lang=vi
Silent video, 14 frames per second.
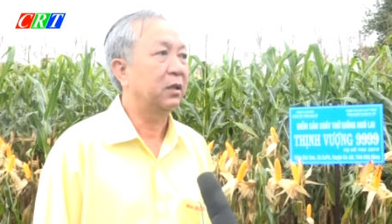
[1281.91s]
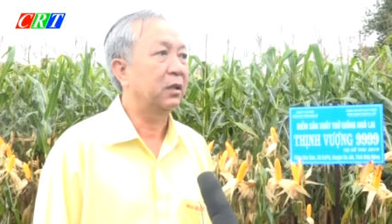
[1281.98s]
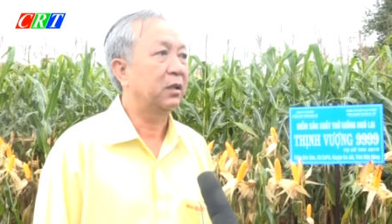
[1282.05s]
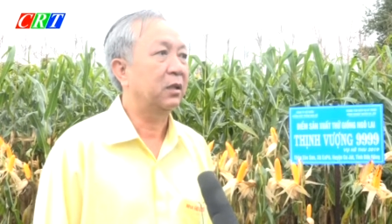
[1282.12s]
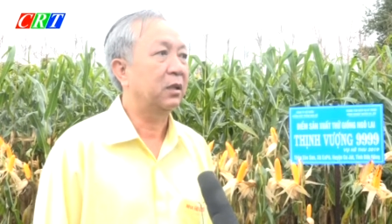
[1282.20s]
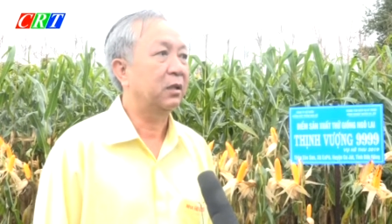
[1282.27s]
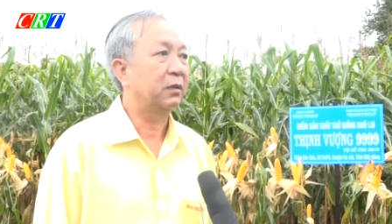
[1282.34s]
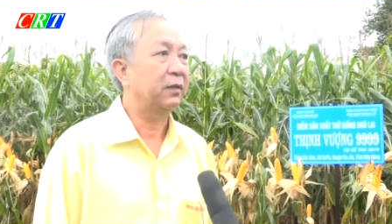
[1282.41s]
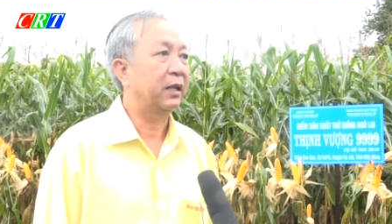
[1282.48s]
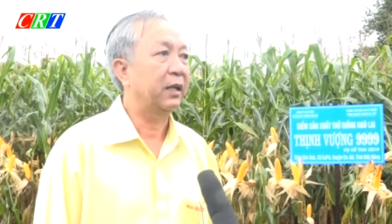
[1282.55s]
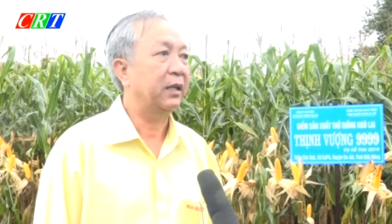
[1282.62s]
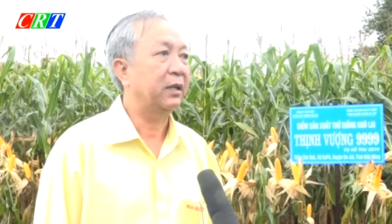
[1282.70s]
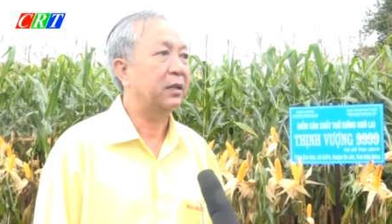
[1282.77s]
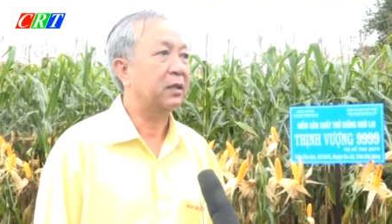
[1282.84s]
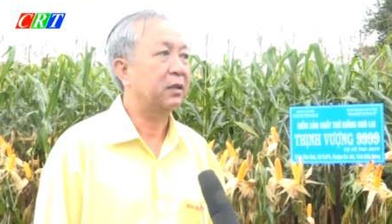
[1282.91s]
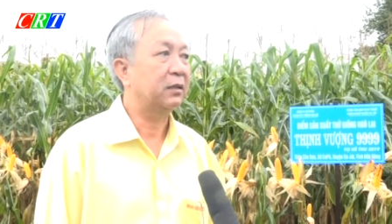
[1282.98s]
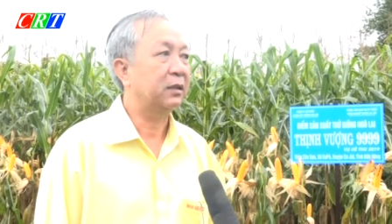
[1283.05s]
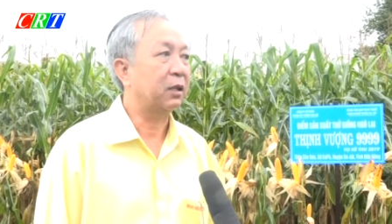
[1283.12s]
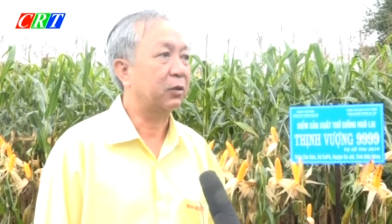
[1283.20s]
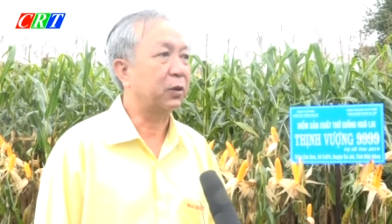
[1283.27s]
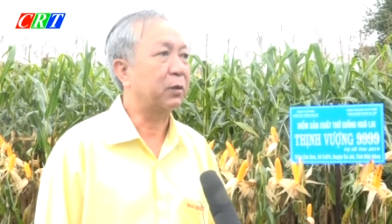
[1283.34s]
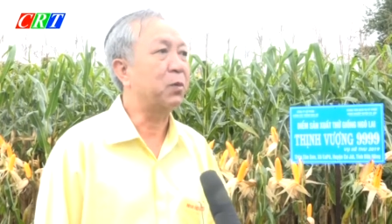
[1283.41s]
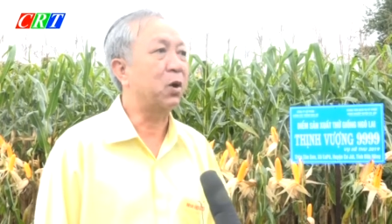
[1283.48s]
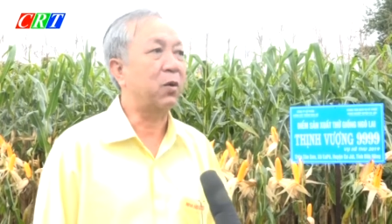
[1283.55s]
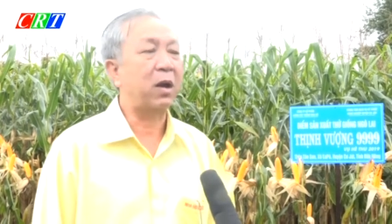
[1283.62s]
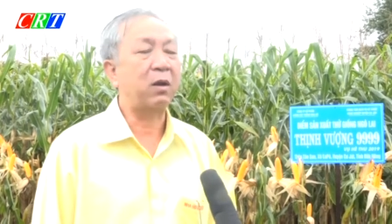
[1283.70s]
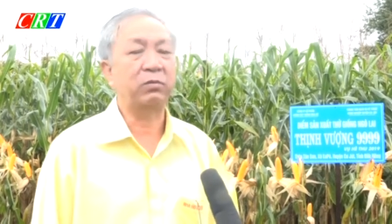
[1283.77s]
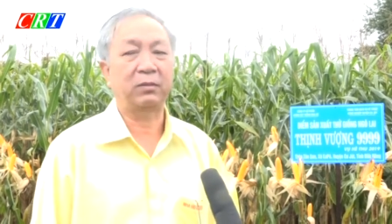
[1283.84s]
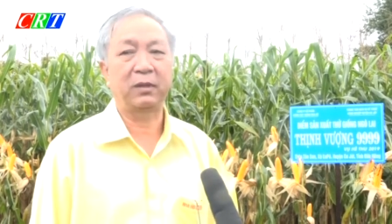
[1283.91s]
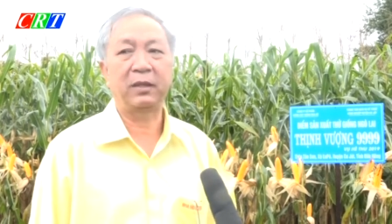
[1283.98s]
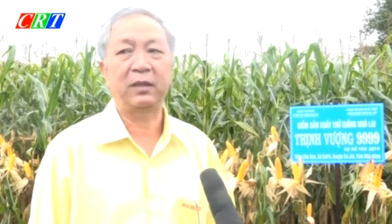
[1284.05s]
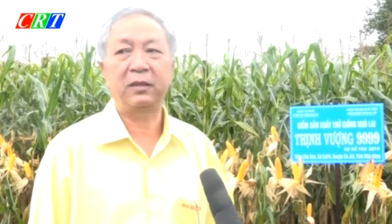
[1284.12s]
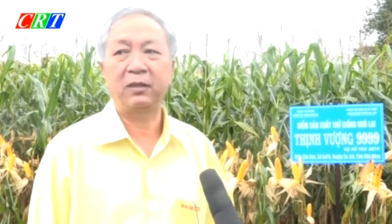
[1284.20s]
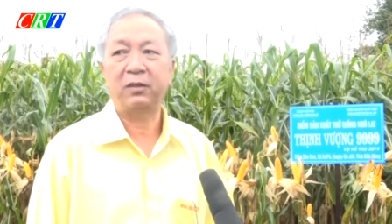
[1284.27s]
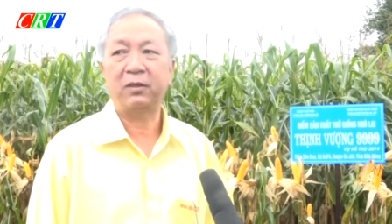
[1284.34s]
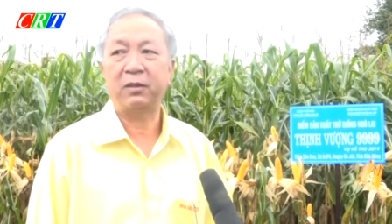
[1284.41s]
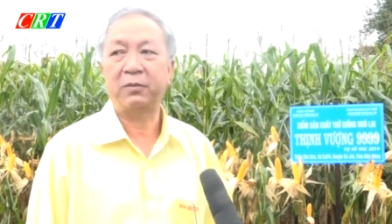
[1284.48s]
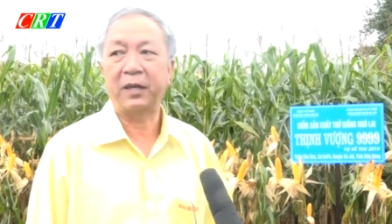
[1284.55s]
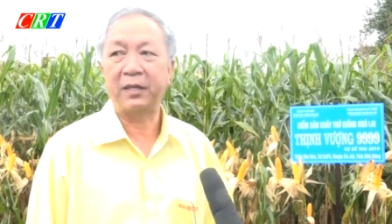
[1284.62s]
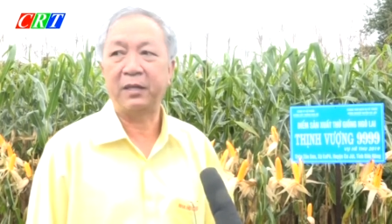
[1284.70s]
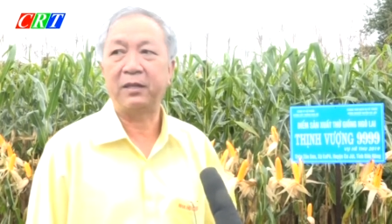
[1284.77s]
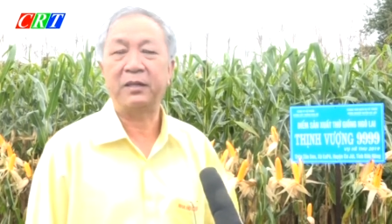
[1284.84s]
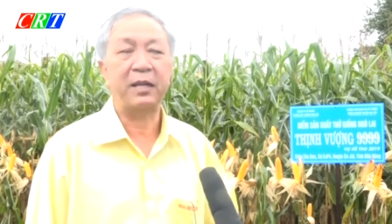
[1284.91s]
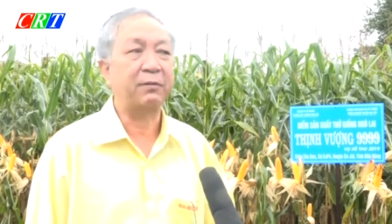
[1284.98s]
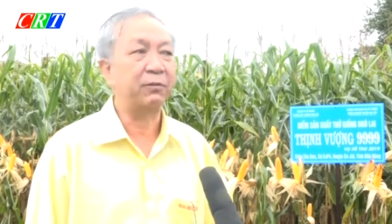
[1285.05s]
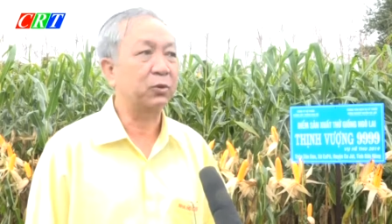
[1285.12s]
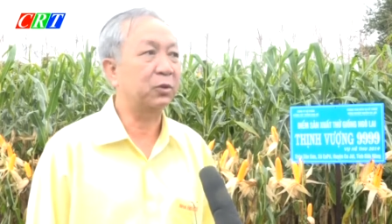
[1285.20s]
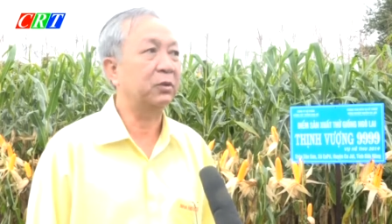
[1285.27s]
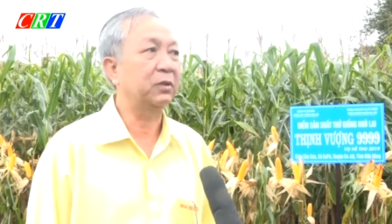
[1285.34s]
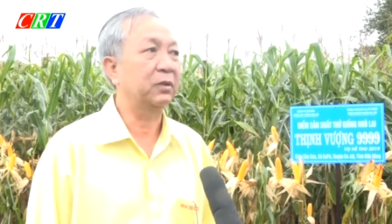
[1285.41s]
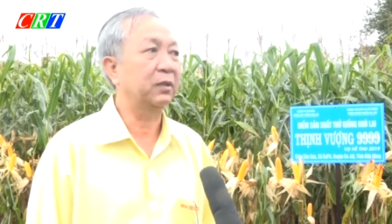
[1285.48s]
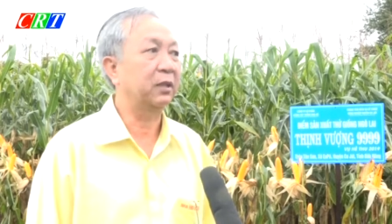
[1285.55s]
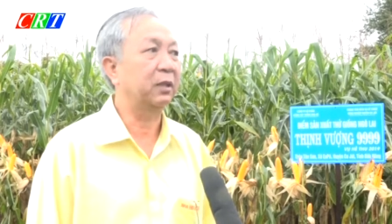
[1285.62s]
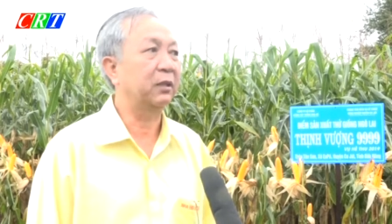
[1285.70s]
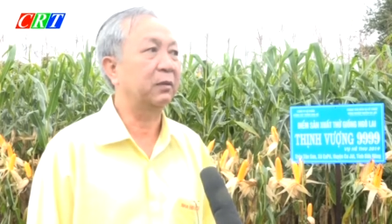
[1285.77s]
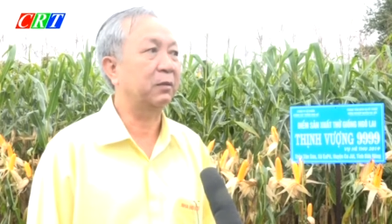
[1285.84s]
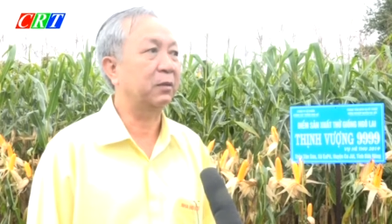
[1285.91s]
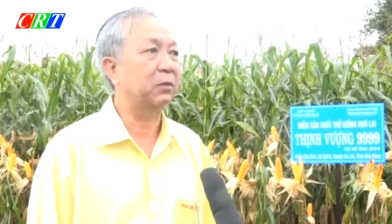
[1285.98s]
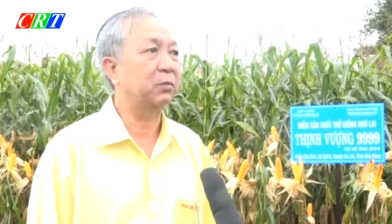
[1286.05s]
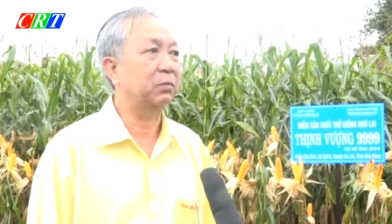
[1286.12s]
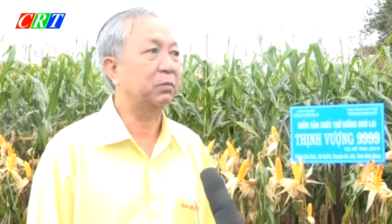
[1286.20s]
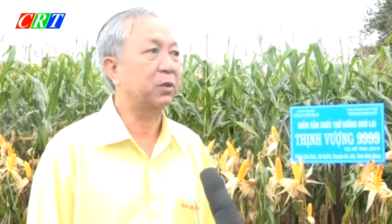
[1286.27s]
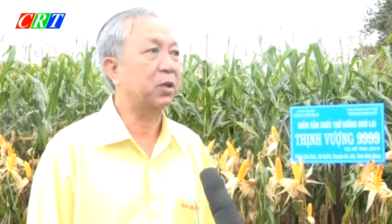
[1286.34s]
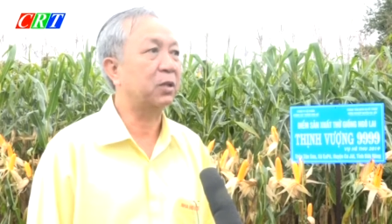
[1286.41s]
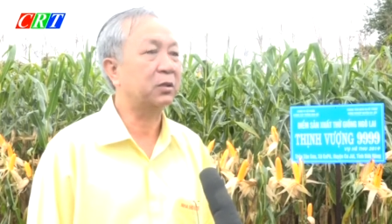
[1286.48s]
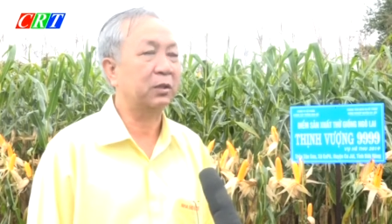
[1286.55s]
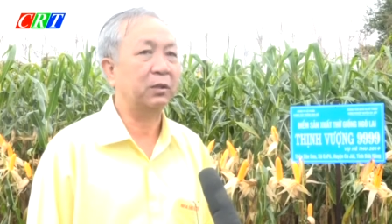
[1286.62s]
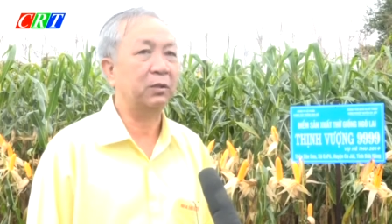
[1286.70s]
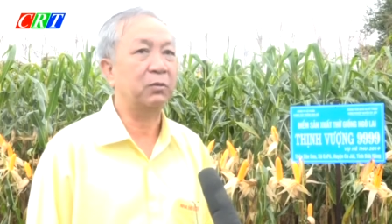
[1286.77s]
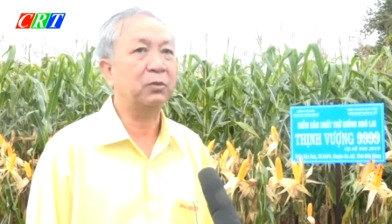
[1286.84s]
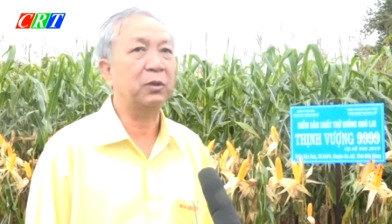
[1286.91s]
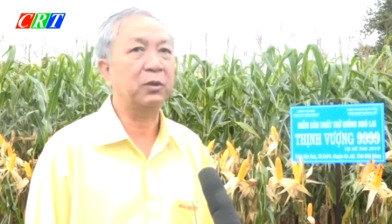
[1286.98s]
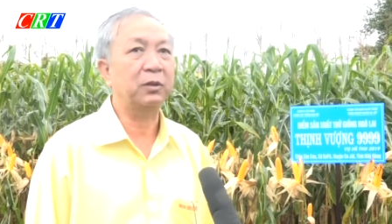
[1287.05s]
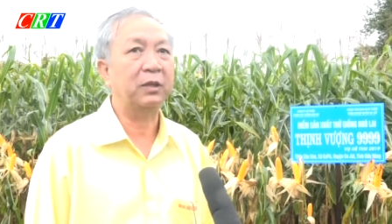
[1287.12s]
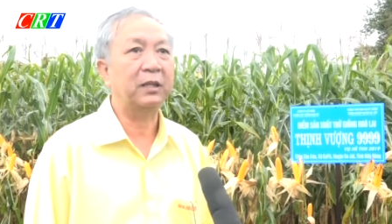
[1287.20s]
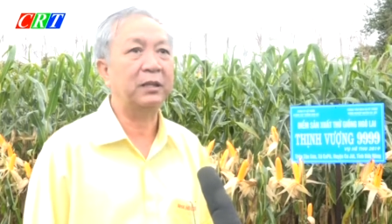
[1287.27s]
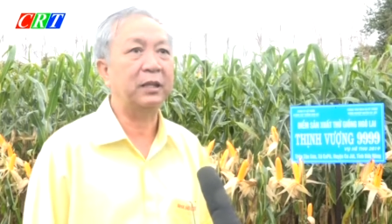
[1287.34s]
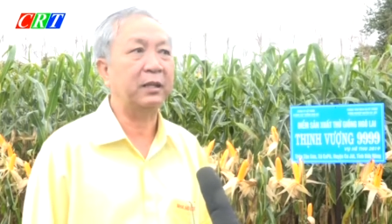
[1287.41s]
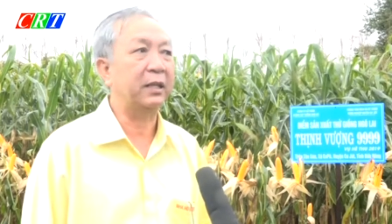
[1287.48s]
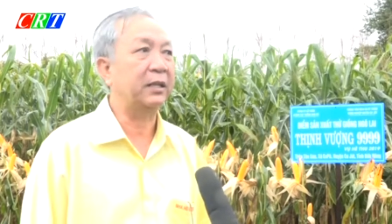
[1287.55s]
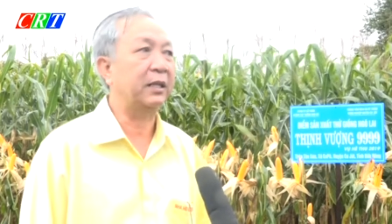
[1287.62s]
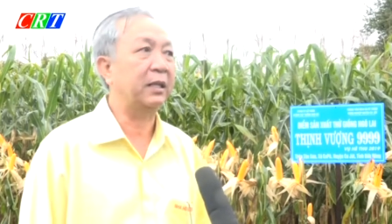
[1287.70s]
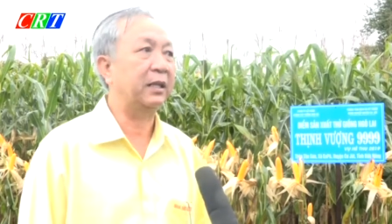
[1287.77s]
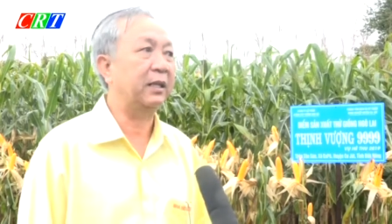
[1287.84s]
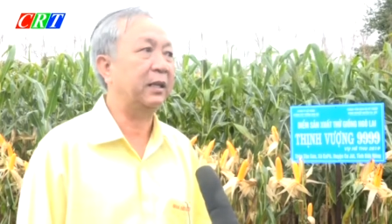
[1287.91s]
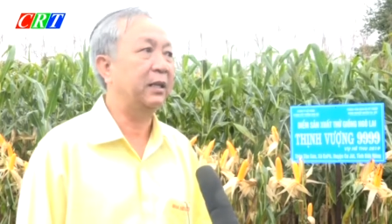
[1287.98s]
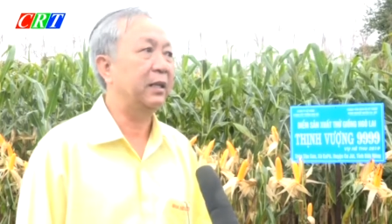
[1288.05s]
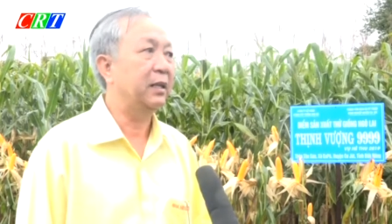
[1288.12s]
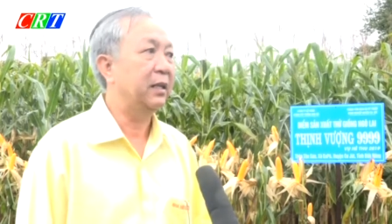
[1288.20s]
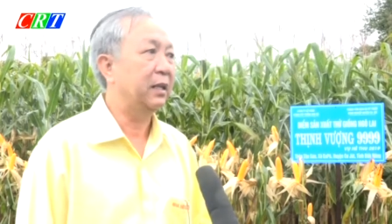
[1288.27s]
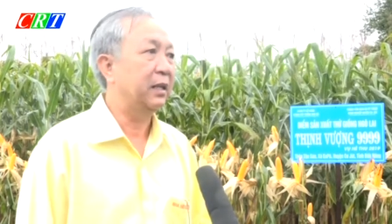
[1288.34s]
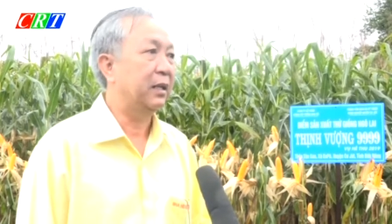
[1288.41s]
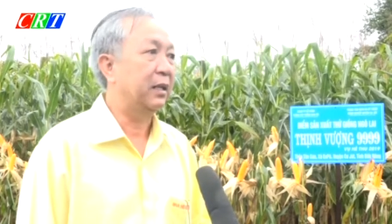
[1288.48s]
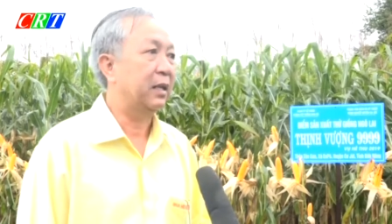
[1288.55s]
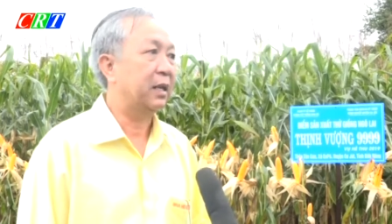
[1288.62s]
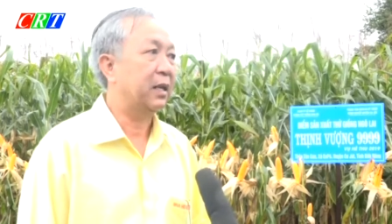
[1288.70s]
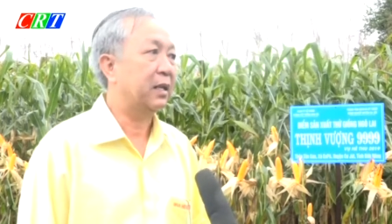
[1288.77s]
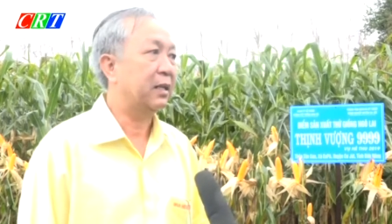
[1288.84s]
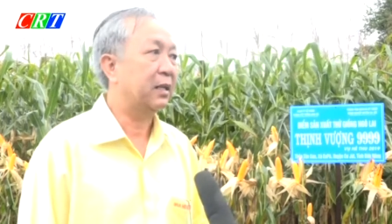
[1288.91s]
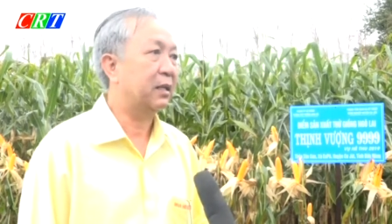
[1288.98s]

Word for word: à, về nó theo tiến bộ khoa học thì nó có phần nó giảm sút thì lúc đó thì chúng tôi cho nó nhận thấy thì đã